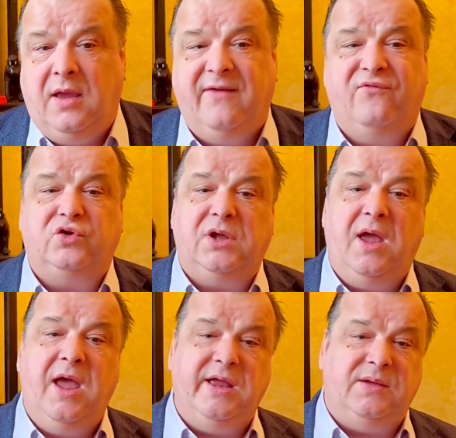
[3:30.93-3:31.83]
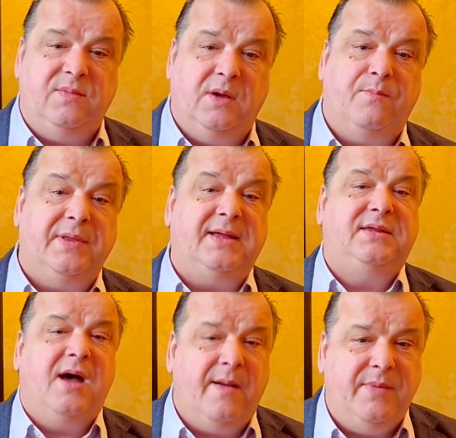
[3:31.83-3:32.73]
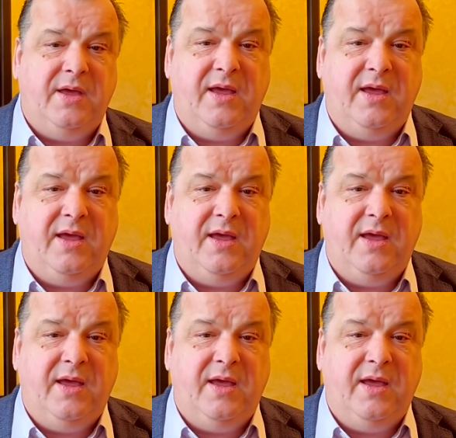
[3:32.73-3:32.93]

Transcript: И вот этими плодами